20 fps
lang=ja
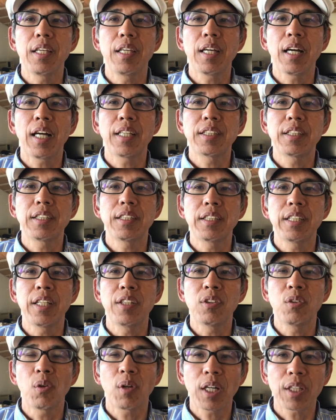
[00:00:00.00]
弾いて
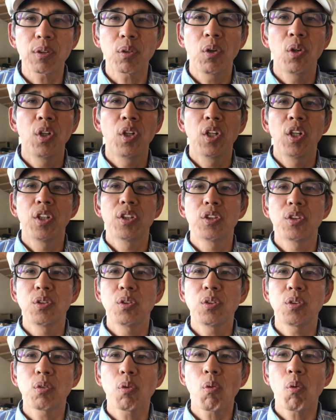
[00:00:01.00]
いるのかとい
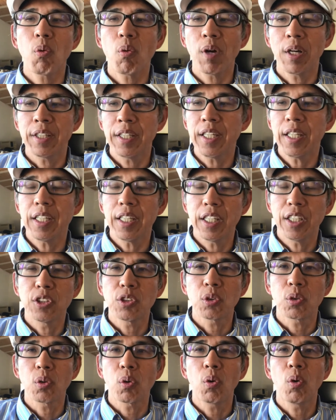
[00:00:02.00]
うところがね
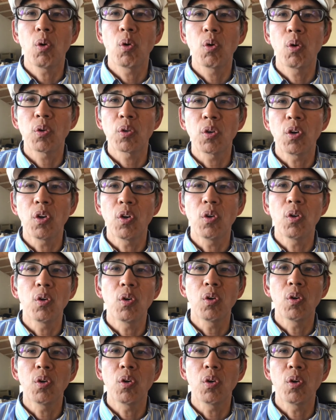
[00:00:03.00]
ちょっと今後
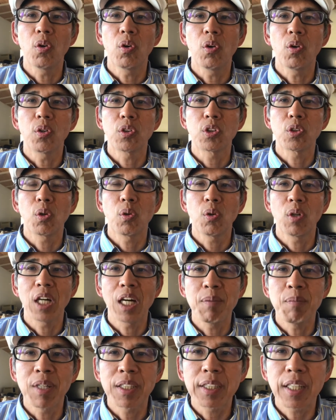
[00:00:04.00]
の情報
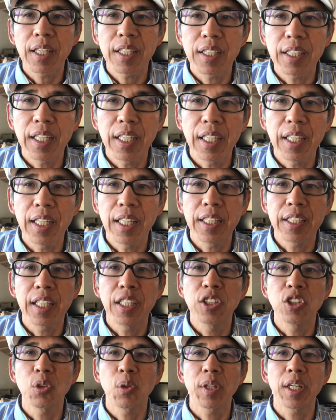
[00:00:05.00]
がまた、えー、
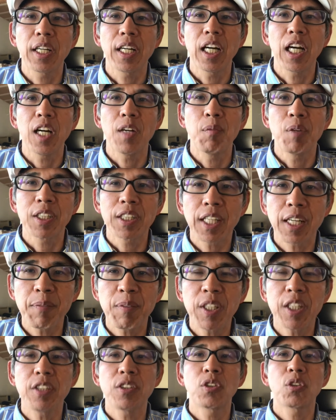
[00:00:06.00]
検証結果が待たれ
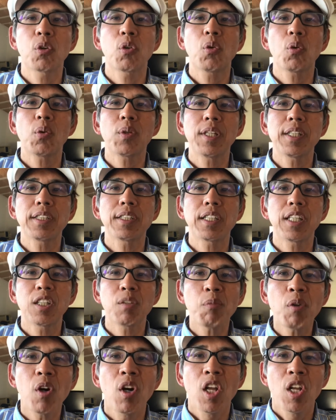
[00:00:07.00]
めれるところですけれ
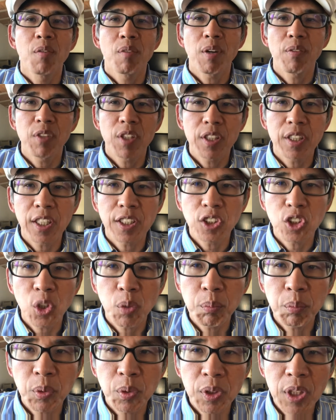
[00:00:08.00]
ども、まあ、
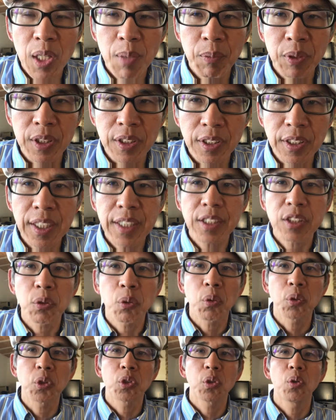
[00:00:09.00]
ヴィンテージコンピューターもですねそ
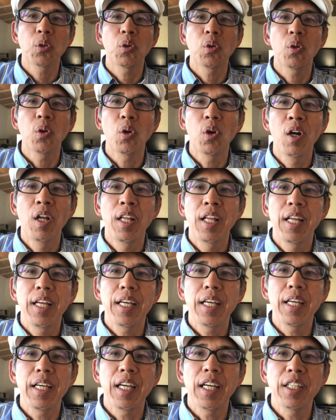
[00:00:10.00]
の情報、
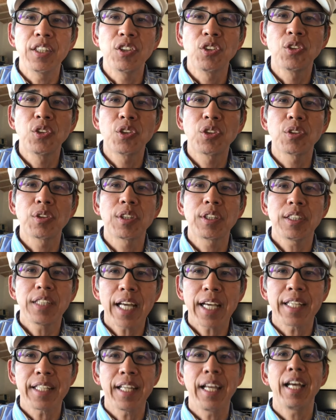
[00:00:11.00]
えー、入手次
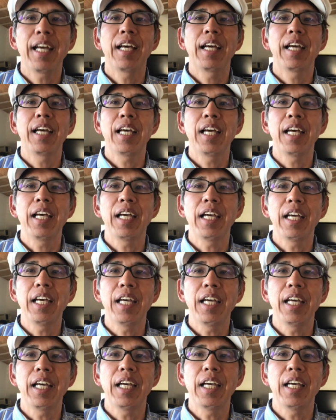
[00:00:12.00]
第ね、
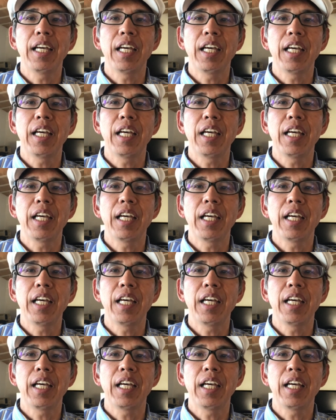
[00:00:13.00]
えー